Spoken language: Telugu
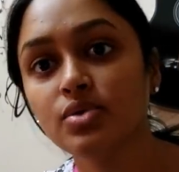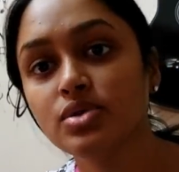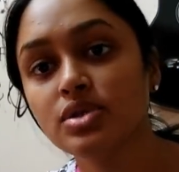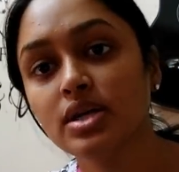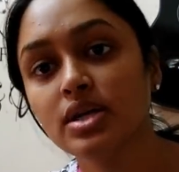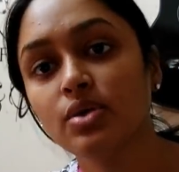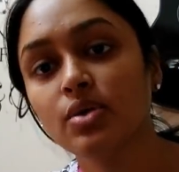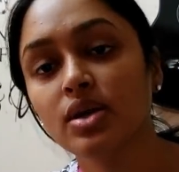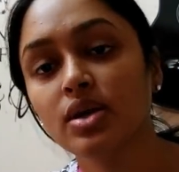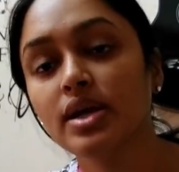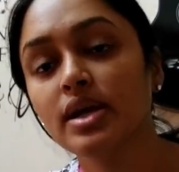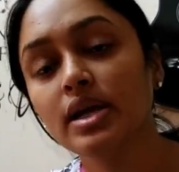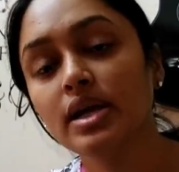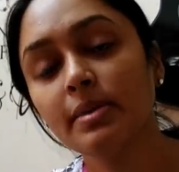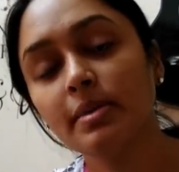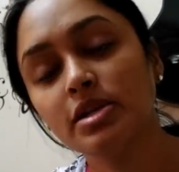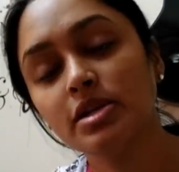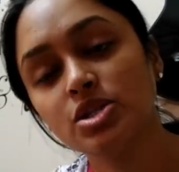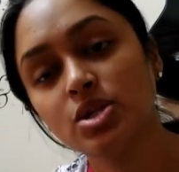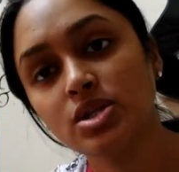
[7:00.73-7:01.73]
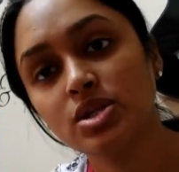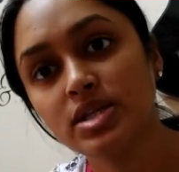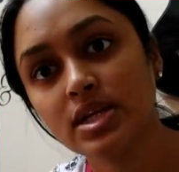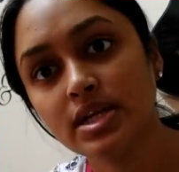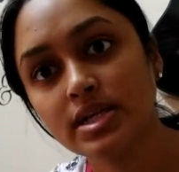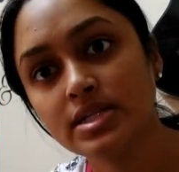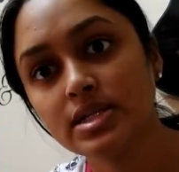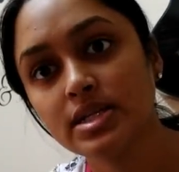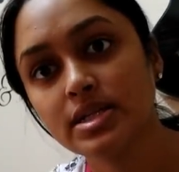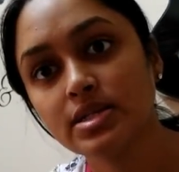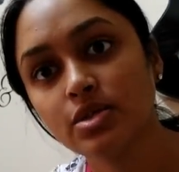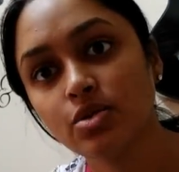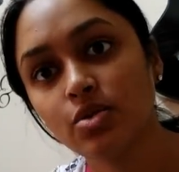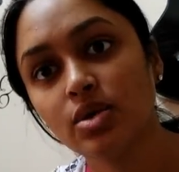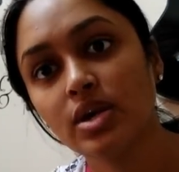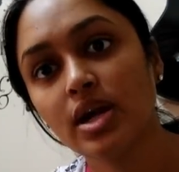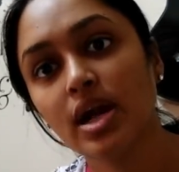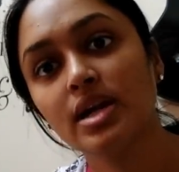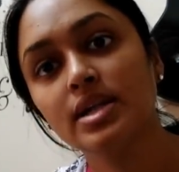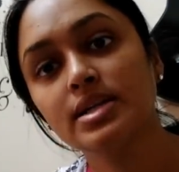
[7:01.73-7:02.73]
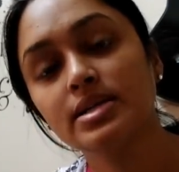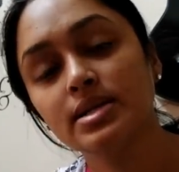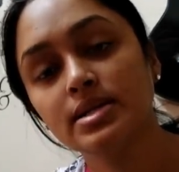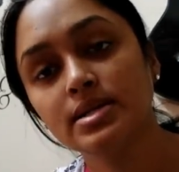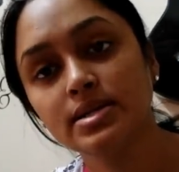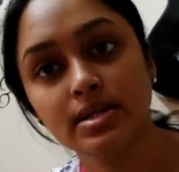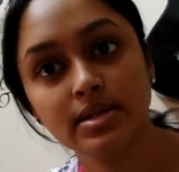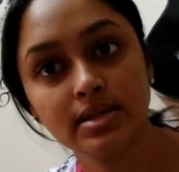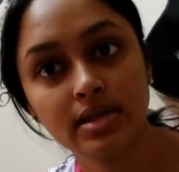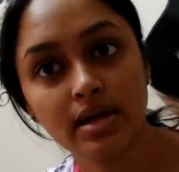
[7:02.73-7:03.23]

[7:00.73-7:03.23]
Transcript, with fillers: యూజ్ చేయకూడదండి మధ్యలో చేంజ్ చేస్తూ ఉండాలి సీజన్